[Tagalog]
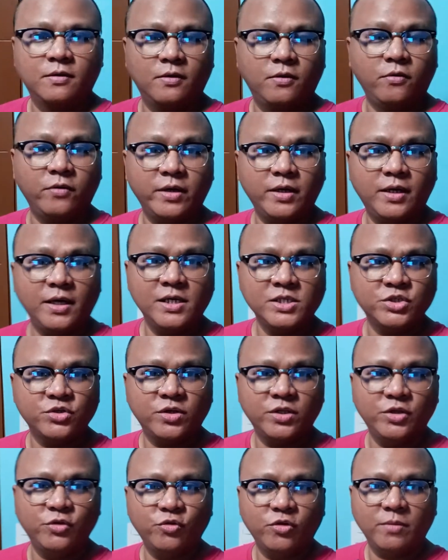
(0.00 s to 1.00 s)
Okay guys, so
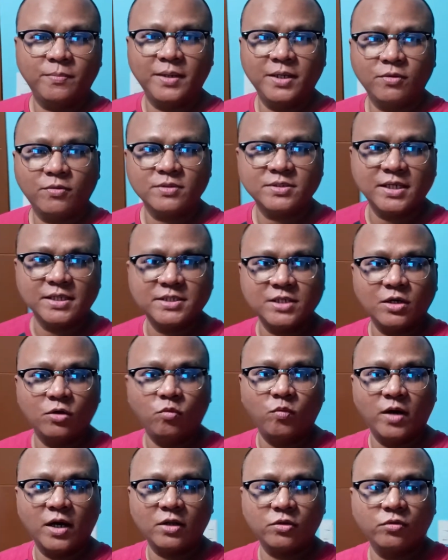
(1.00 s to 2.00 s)
nandito naman ako sa isang
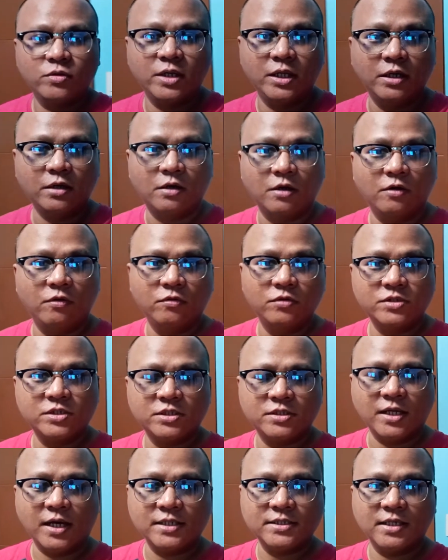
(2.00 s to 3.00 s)
kwarto na
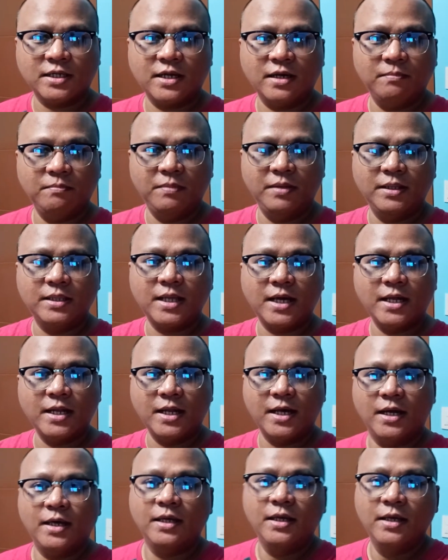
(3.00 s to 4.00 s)
enclosed, nakasara ang
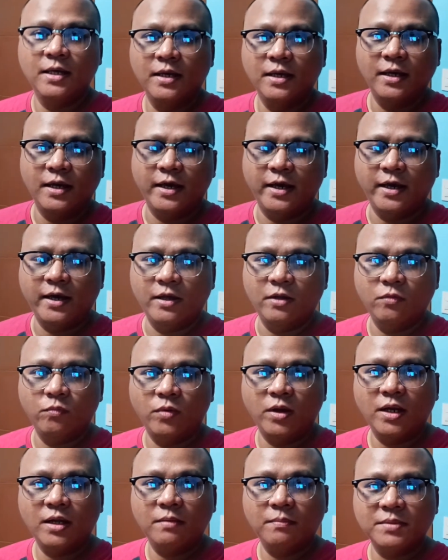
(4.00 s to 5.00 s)
bintana, and
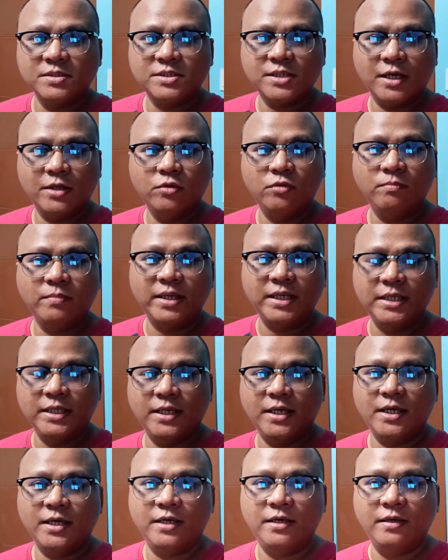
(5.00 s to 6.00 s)
wala masyadong
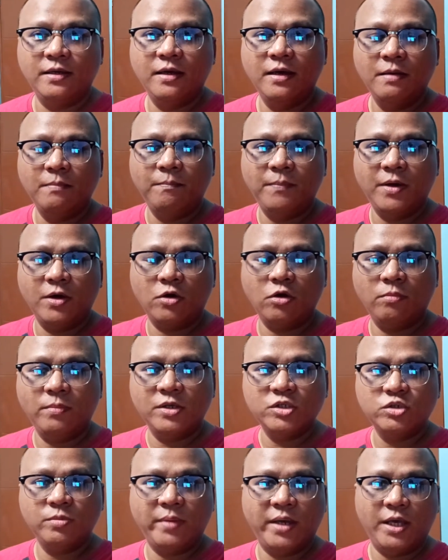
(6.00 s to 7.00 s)
maingay pero
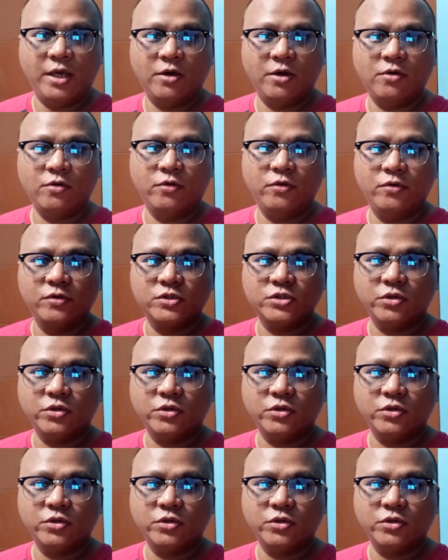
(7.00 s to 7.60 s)
medyo may echo.